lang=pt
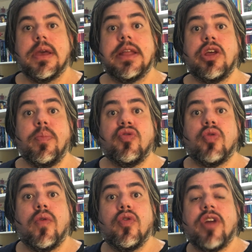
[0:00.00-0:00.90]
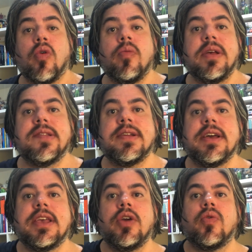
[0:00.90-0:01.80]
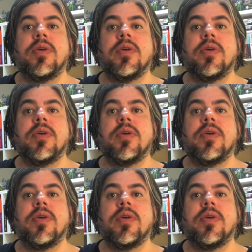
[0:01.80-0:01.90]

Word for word: Então pessoal, eu vou estar tá começando aqui com